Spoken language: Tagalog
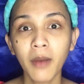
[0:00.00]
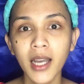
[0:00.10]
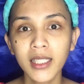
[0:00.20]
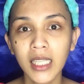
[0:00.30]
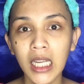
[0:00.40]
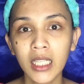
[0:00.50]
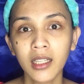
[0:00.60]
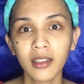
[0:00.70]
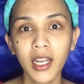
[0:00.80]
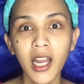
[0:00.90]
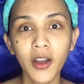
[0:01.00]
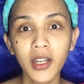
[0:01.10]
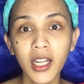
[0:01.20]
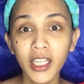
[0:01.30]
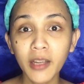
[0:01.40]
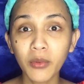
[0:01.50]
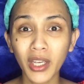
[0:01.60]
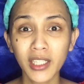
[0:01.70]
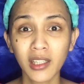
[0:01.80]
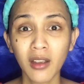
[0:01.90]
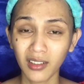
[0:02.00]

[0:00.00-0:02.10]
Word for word: basing tan aon nila nimo is